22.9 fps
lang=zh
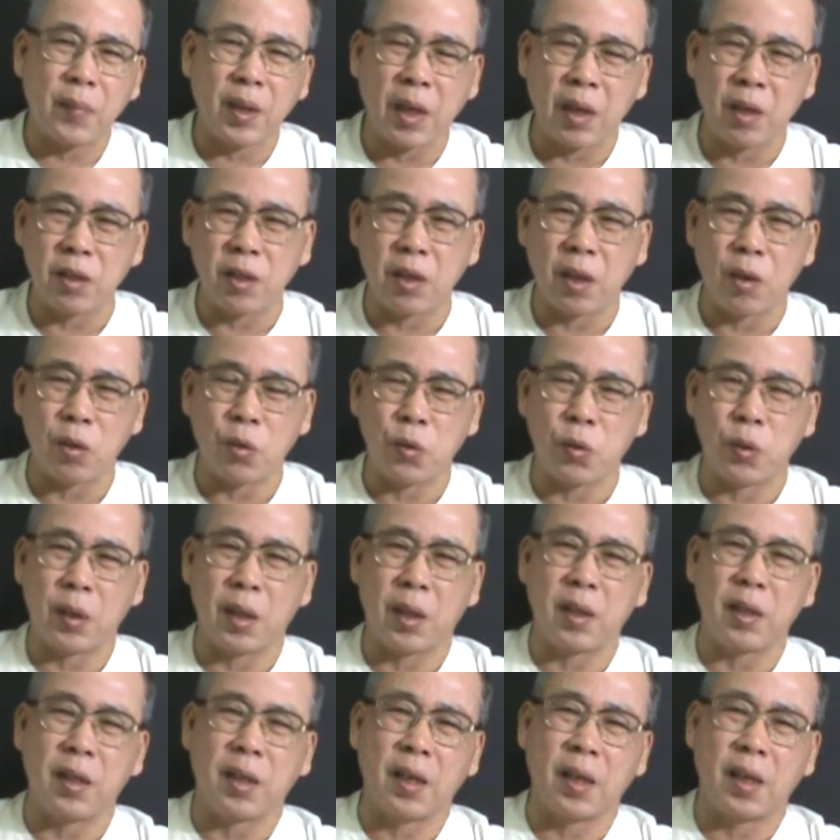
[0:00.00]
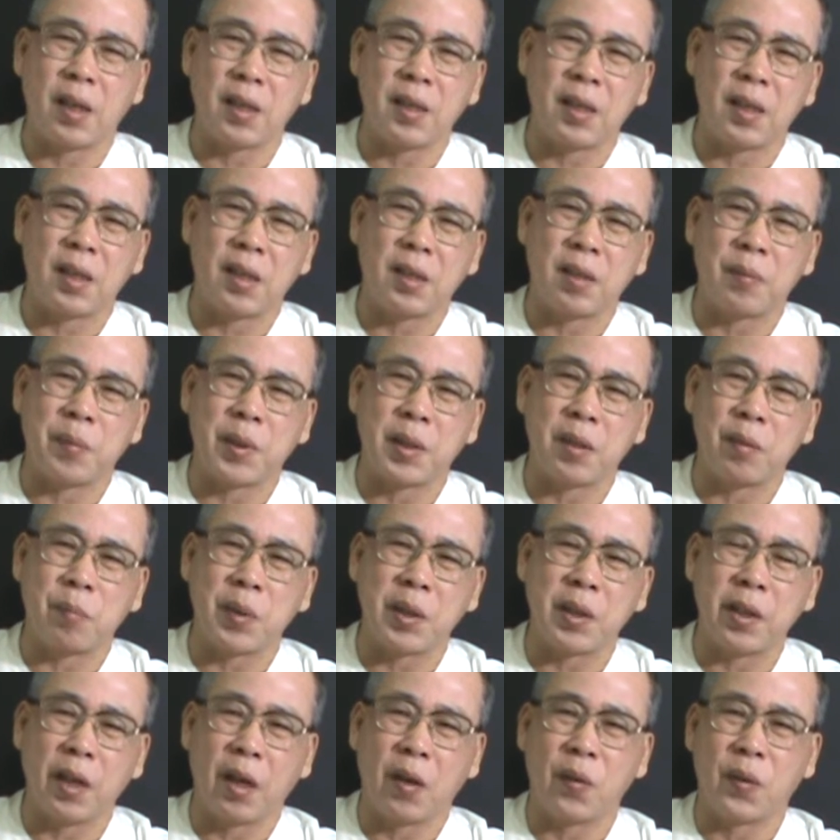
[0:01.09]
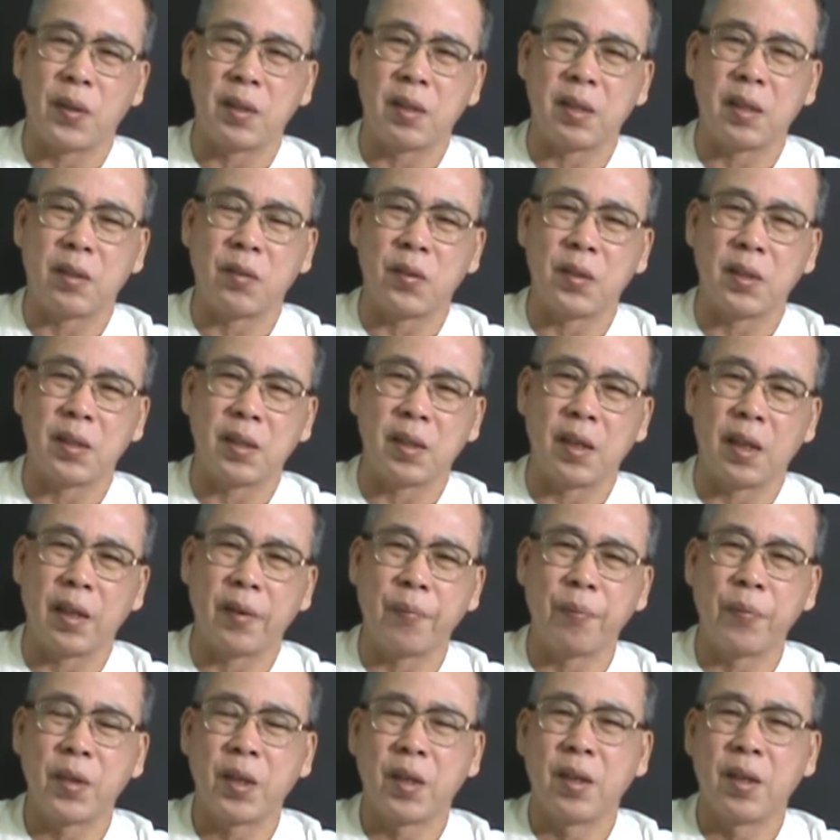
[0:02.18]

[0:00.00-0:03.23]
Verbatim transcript: 还有小曲了那个这些什么什么调啊这些东西哈。